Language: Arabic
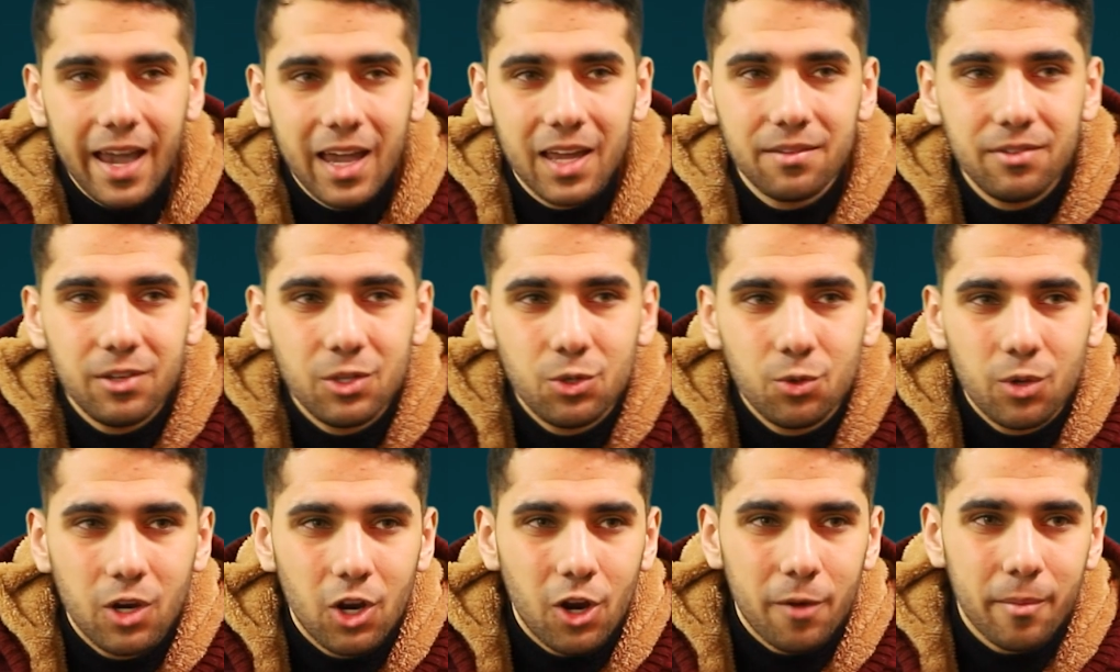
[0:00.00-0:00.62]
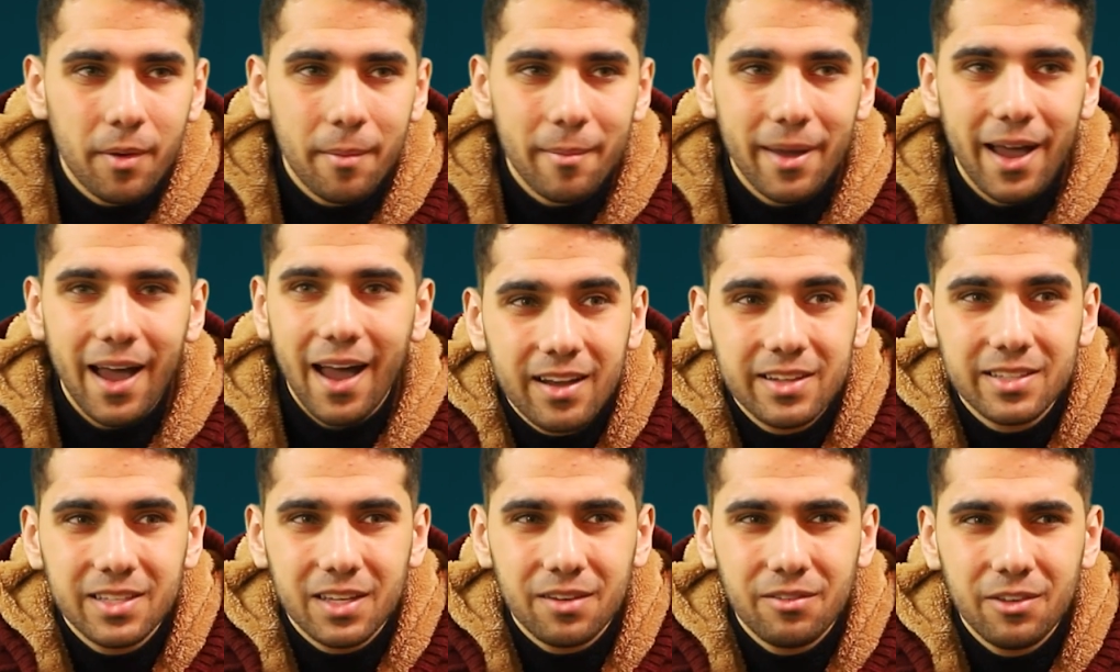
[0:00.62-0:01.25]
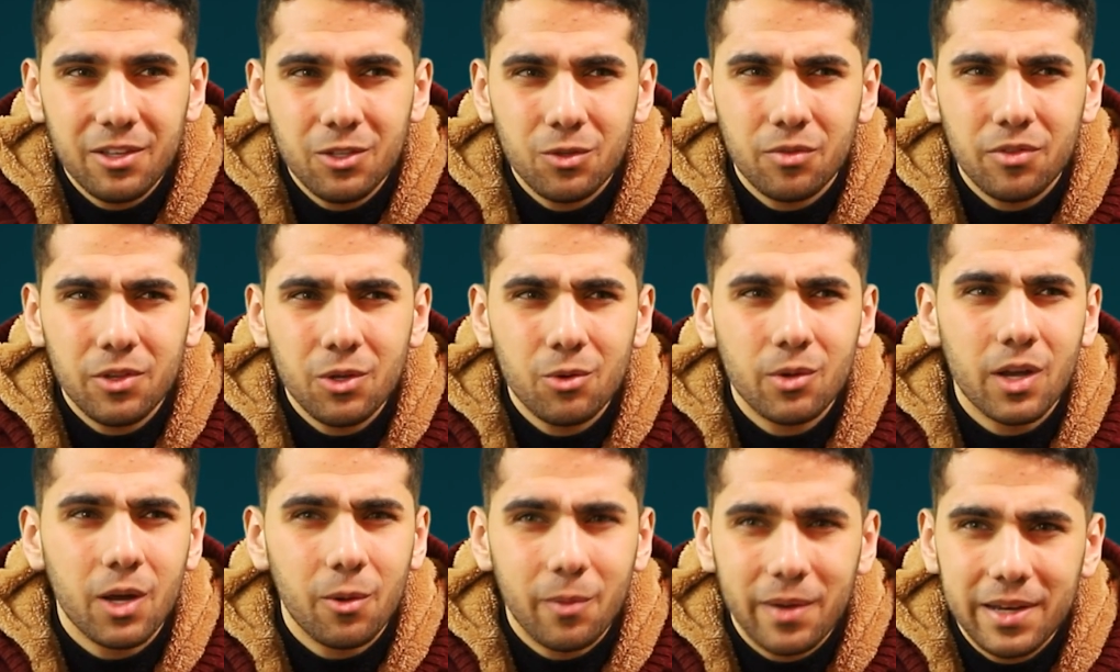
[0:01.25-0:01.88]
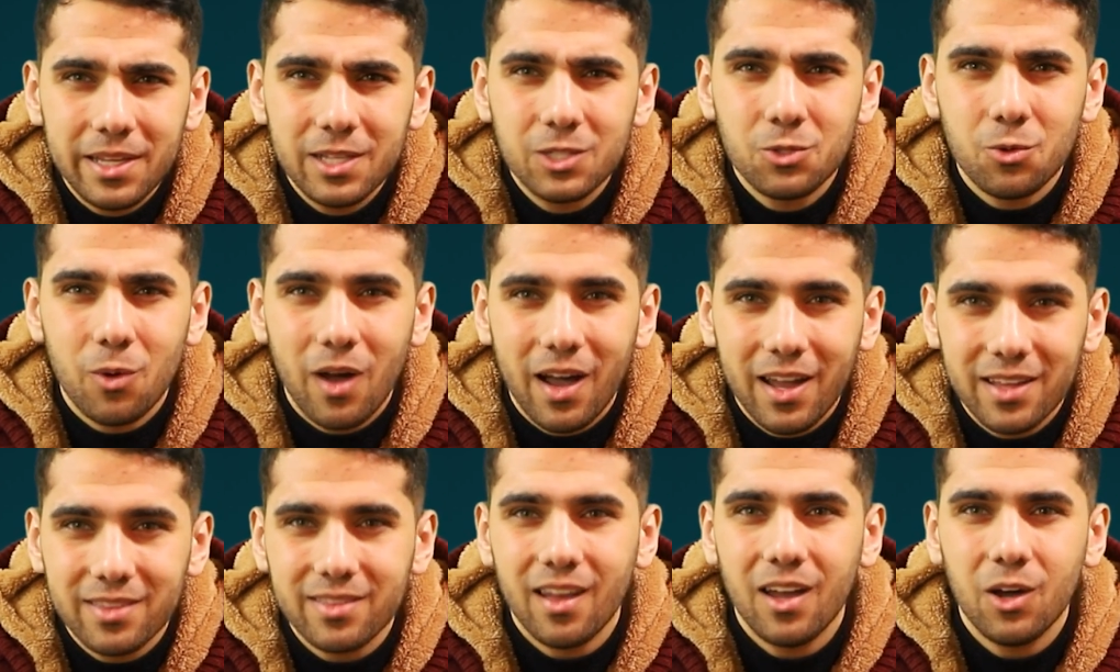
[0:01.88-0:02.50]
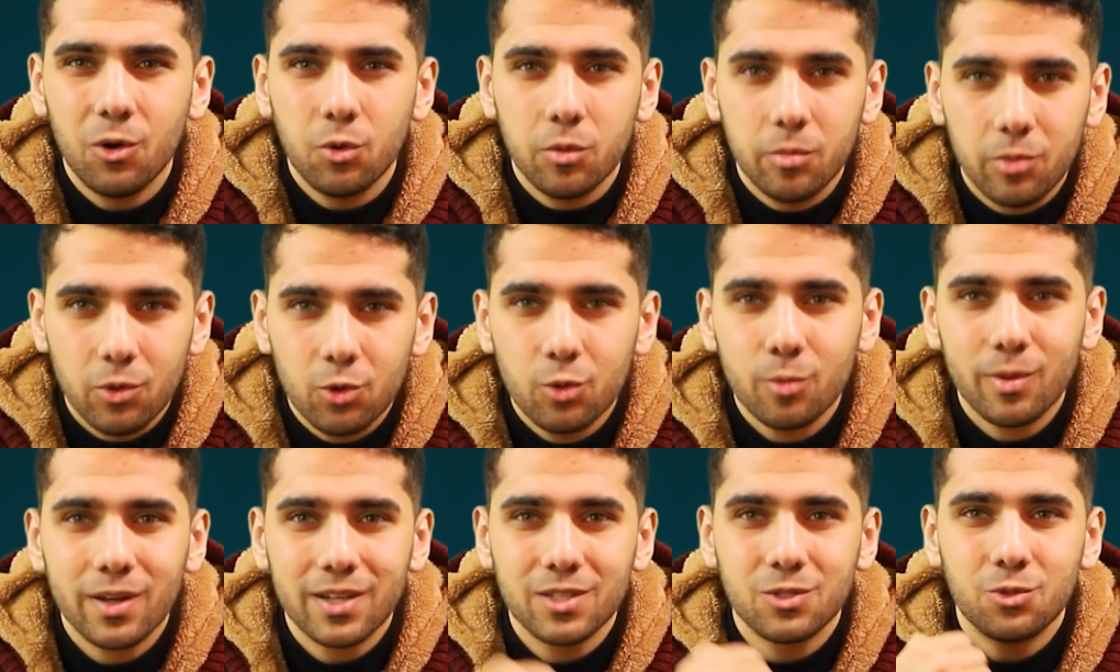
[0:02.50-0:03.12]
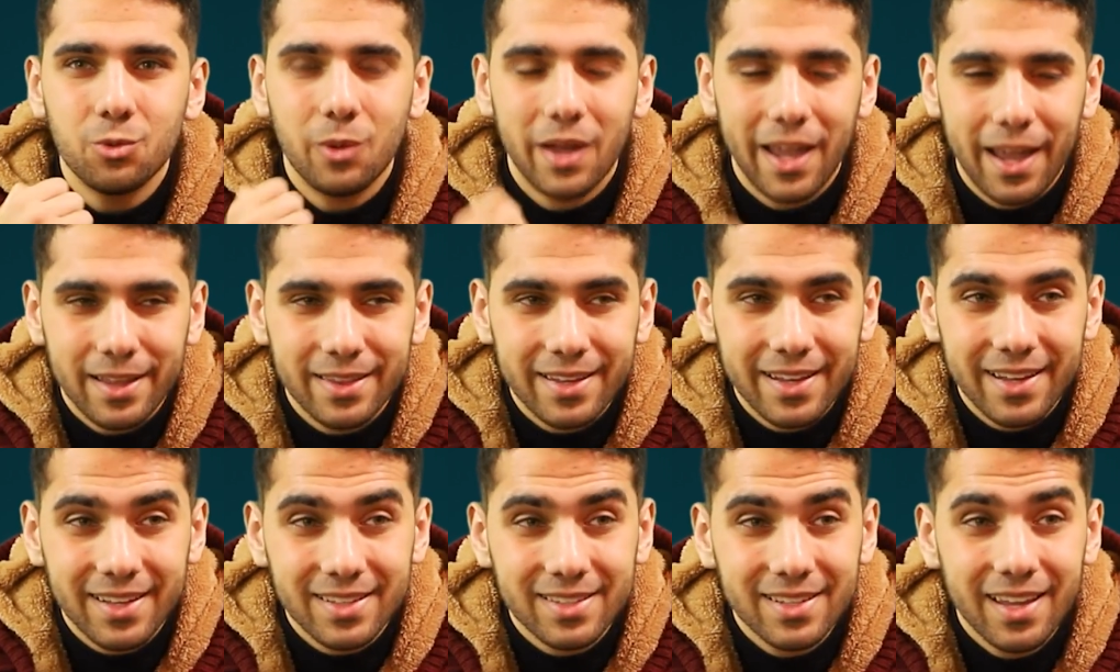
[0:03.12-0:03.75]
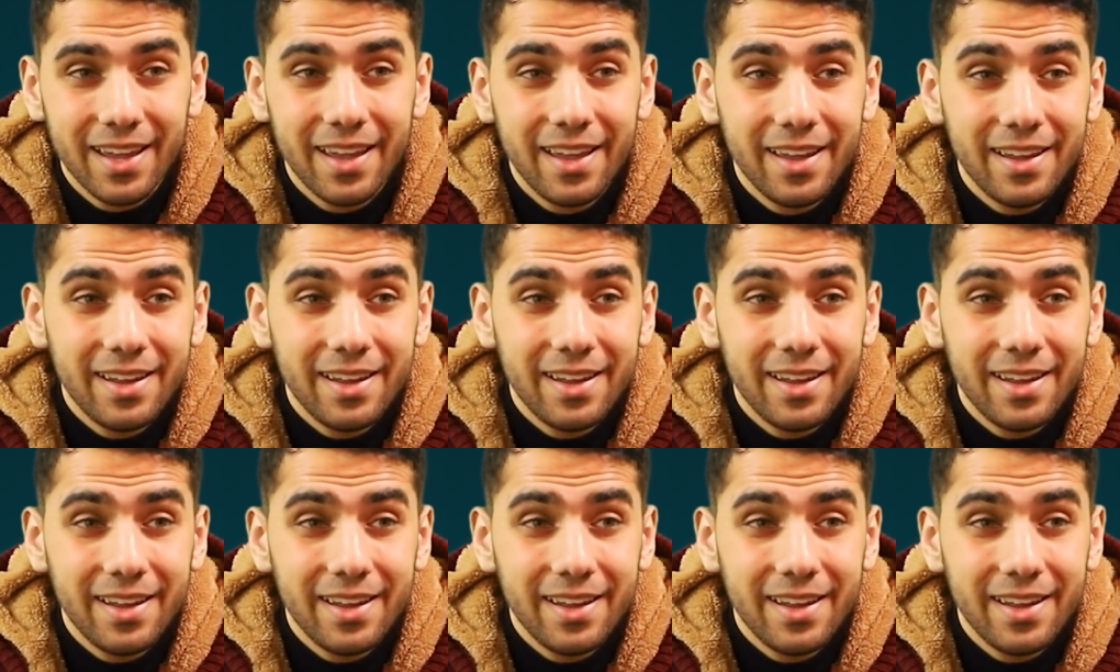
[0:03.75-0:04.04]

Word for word: اخر فيديو لربما اكثر فيديو فيه كواليس واخطاء وبلوبرز واعادات،